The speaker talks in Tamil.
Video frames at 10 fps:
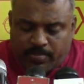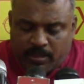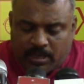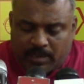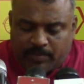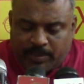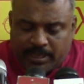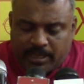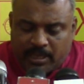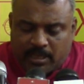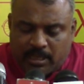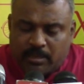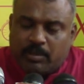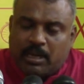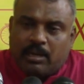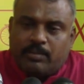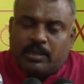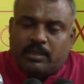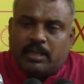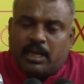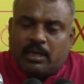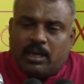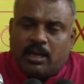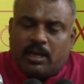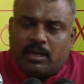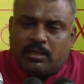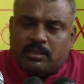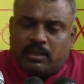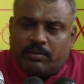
கடற்படையினர் கண்டும் காணாமல் இருந்தார்களா அல்லது